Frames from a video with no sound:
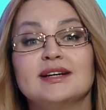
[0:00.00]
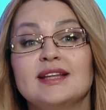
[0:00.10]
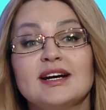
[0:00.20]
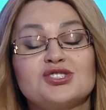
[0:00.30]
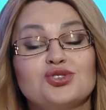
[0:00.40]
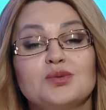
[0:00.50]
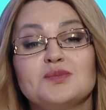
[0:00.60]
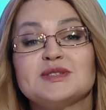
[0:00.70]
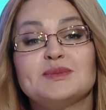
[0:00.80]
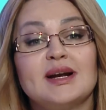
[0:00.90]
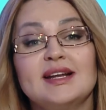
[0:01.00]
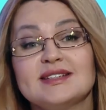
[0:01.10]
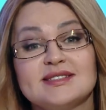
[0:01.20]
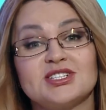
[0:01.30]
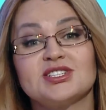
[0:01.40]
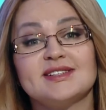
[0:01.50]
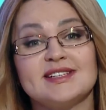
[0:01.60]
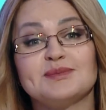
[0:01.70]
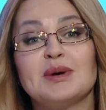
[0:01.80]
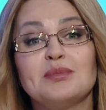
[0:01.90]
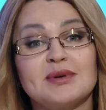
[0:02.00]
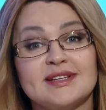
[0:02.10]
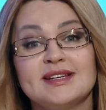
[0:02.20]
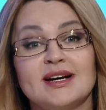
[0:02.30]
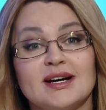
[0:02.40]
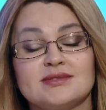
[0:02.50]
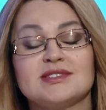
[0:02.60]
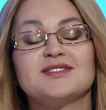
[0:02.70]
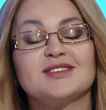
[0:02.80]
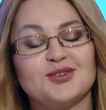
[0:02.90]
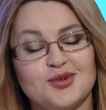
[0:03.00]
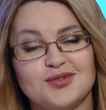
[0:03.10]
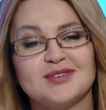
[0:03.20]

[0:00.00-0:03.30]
Так что бесполезно ждать от папоротника цветов.